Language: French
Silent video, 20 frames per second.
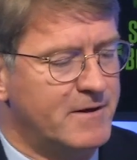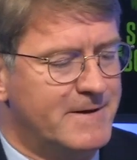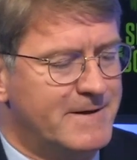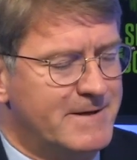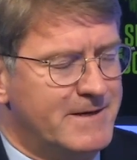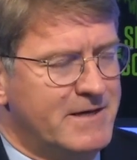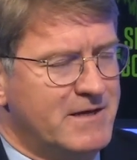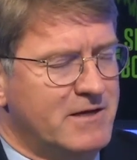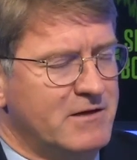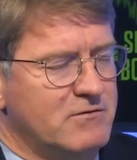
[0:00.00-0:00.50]
mais
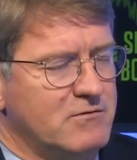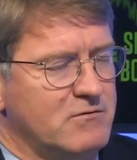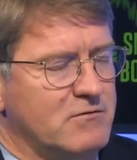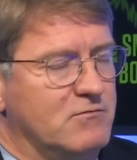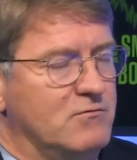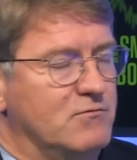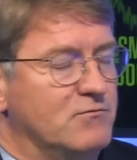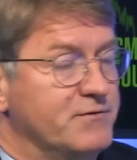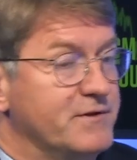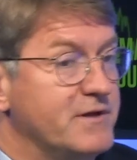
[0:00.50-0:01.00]
même
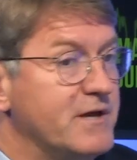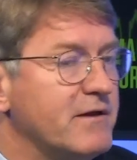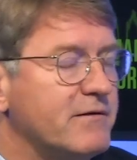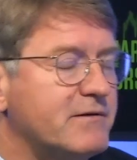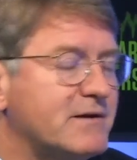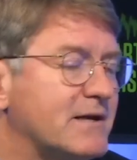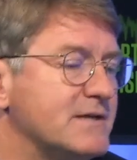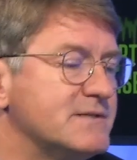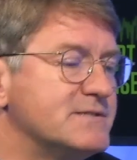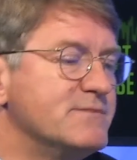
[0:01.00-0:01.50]

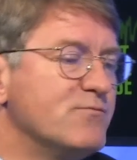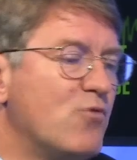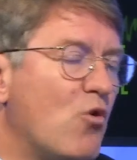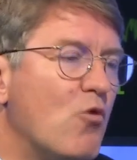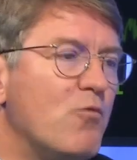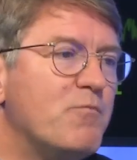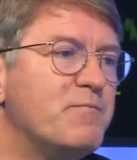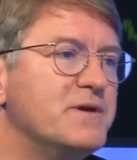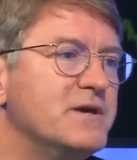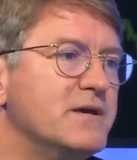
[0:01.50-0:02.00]
on est
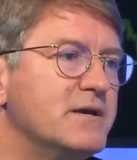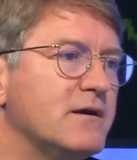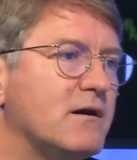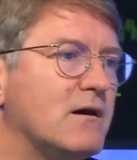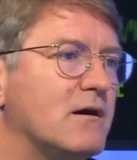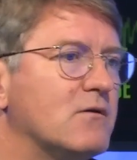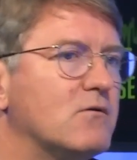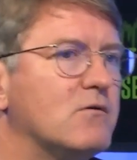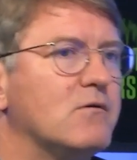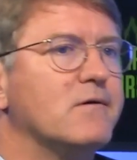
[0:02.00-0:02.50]
quasiment au
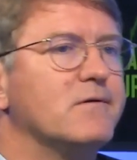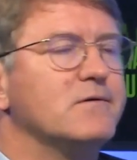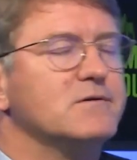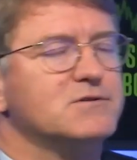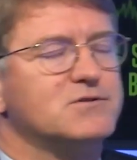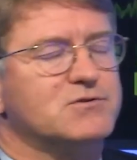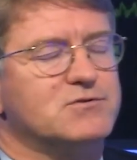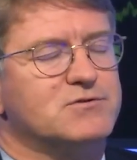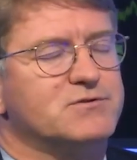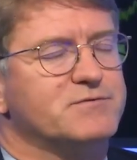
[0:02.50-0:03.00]
pire.
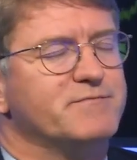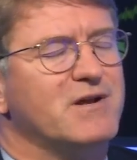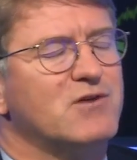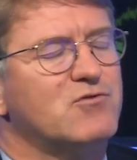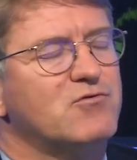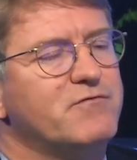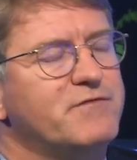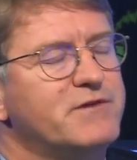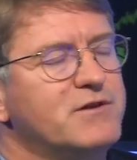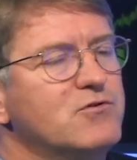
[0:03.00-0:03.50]
Alors hein,
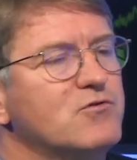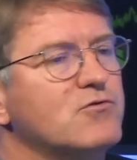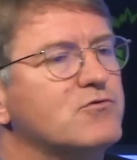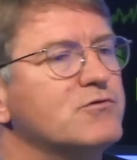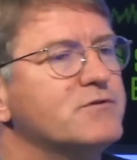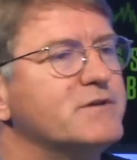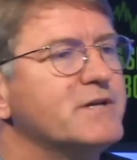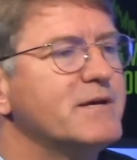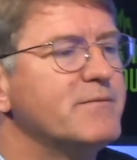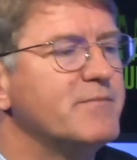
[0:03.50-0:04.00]
je, mets le
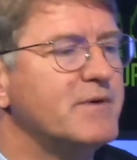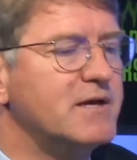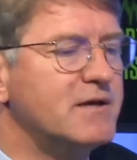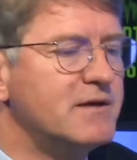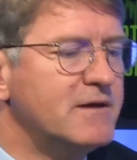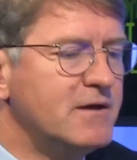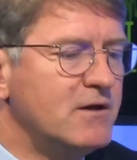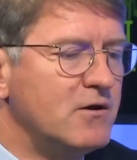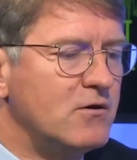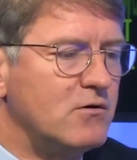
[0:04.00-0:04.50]
Covid de
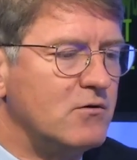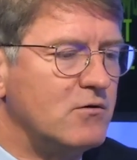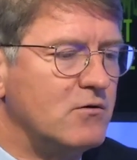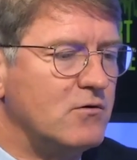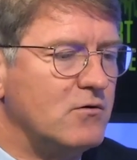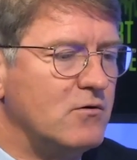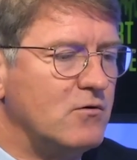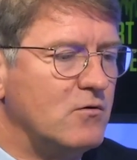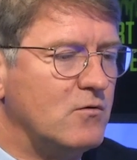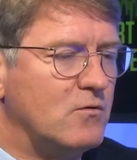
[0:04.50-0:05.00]
côté, mais
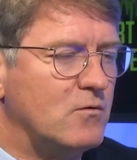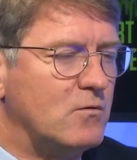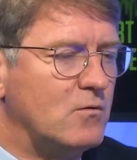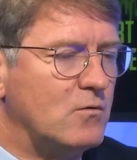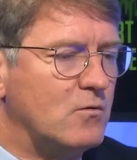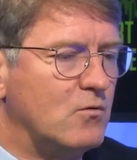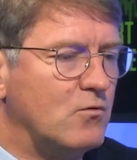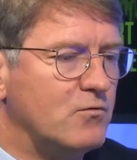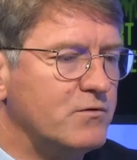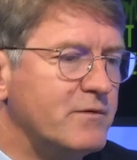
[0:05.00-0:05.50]

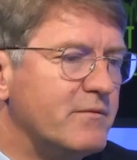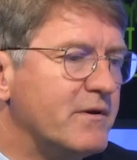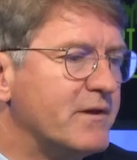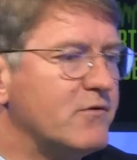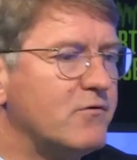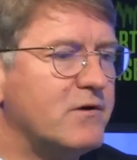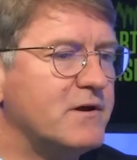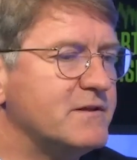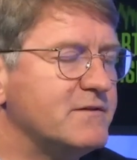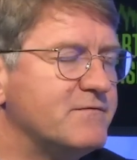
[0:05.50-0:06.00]

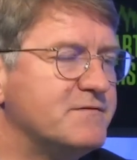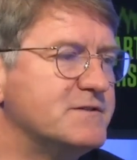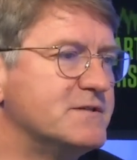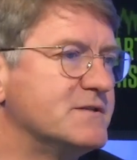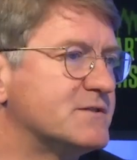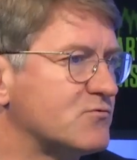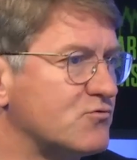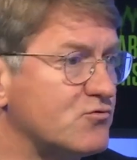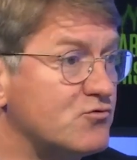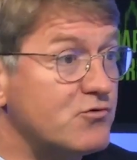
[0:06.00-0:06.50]
on est
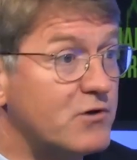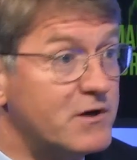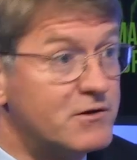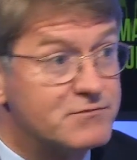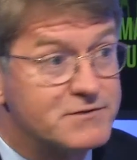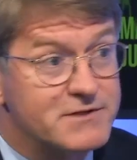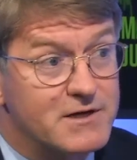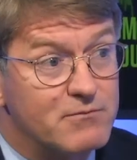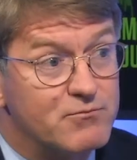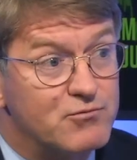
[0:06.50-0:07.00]
maintenant à un déficit
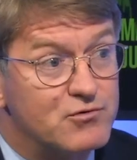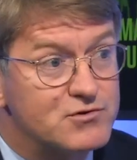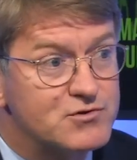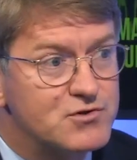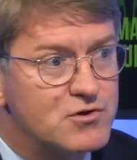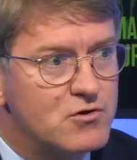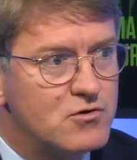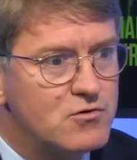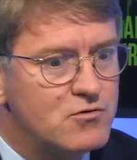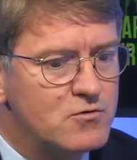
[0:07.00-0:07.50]
structurel de
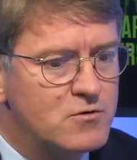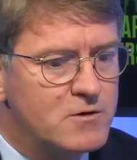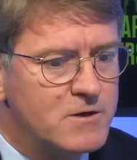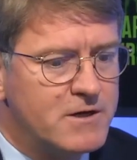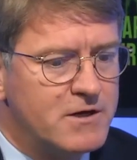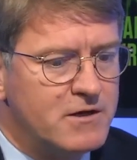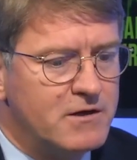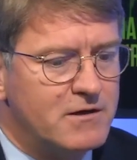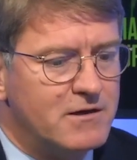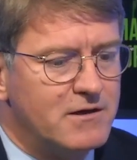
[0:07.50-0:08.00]

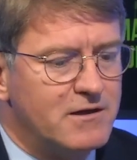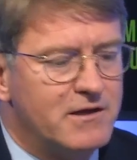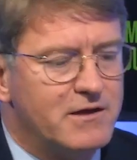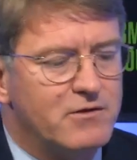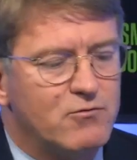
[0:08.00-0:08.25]
5%.